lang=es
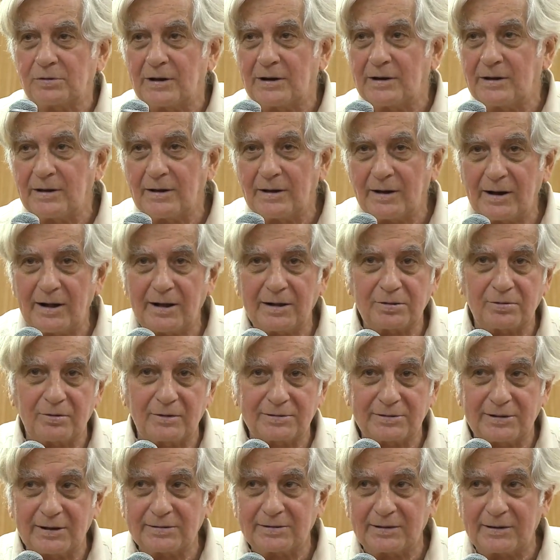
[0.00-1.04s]
del ingreso,
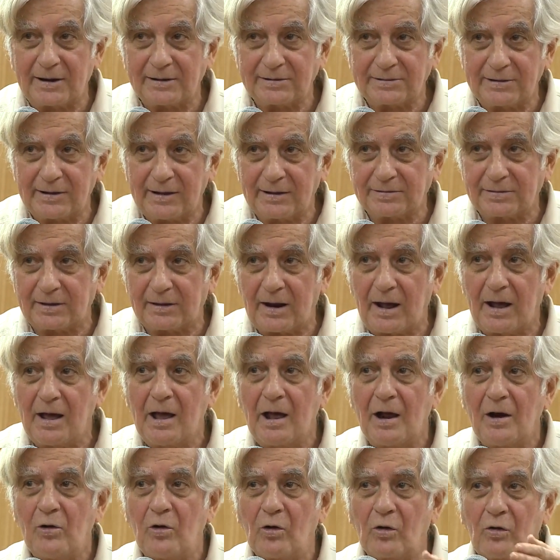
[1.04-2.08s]
etcétera, etcétera,
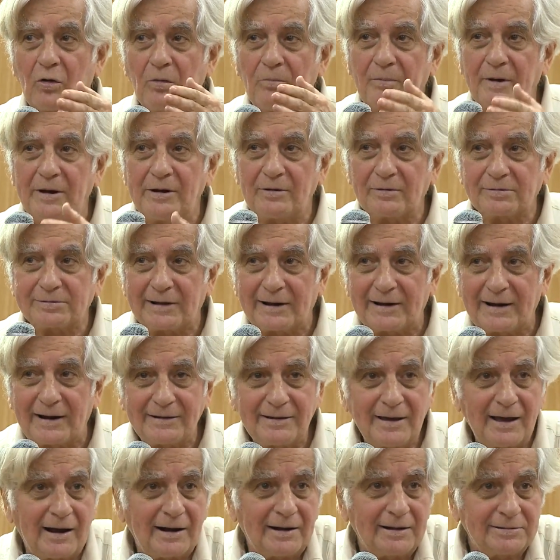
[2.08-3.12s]
los convenios
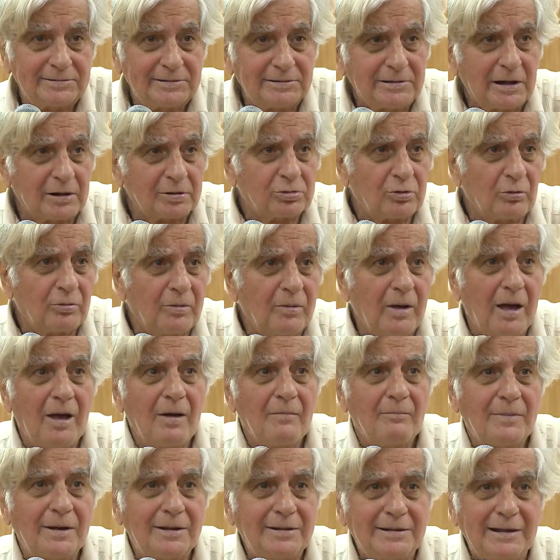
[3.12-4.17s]
salariales, esas son
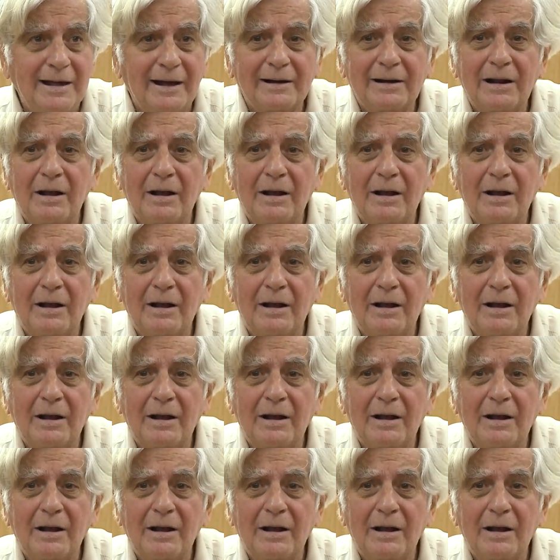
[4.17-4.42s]
medidas